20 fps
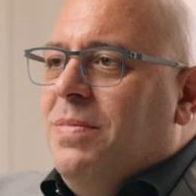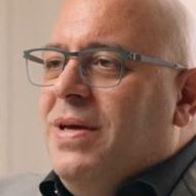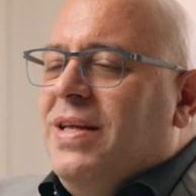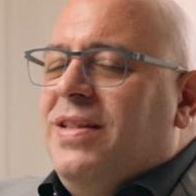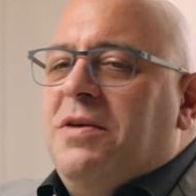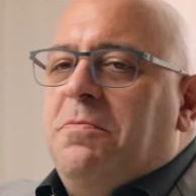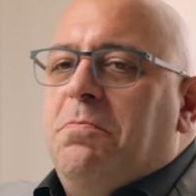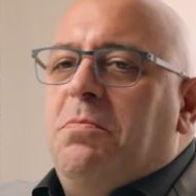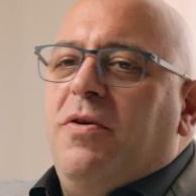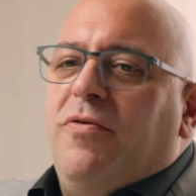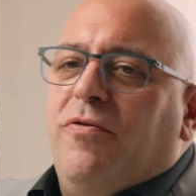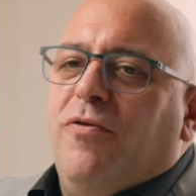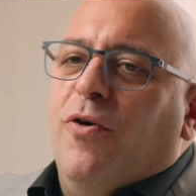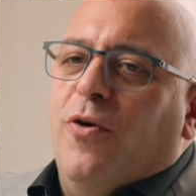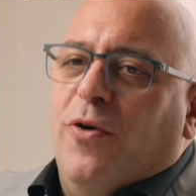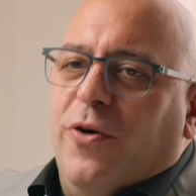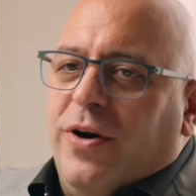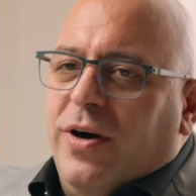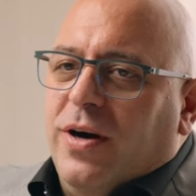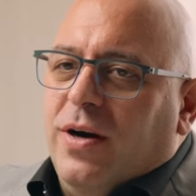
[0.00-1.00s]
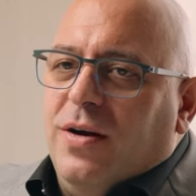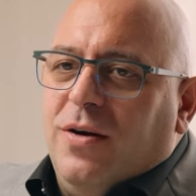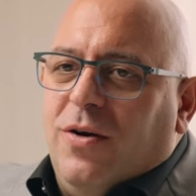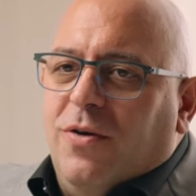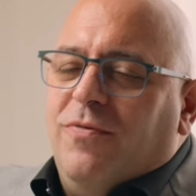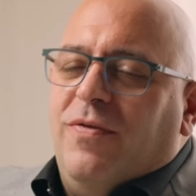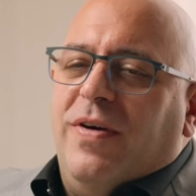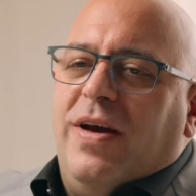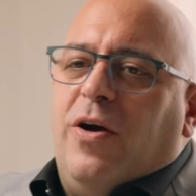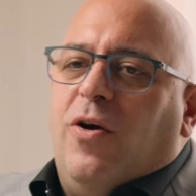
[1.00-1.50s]
B di before,
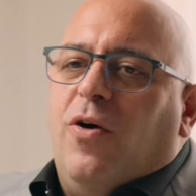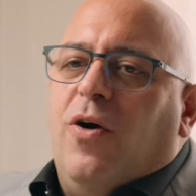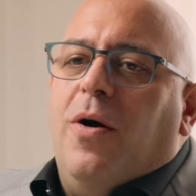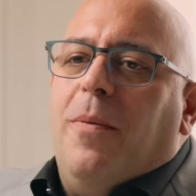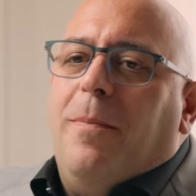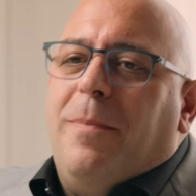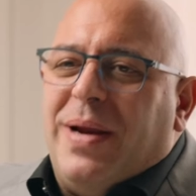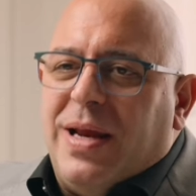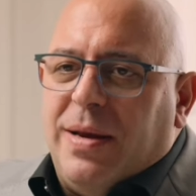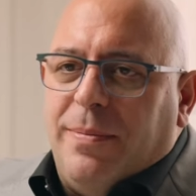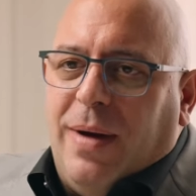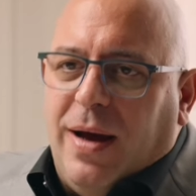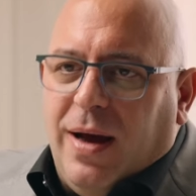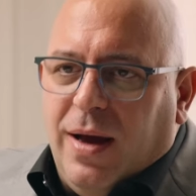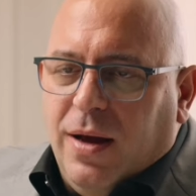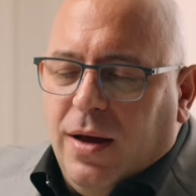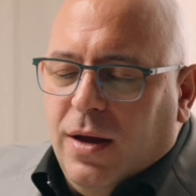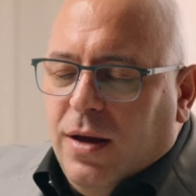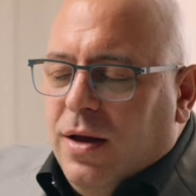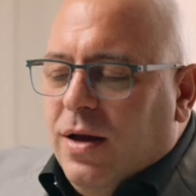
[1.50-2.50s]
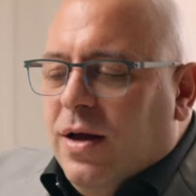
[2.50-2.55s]
ovvero prima,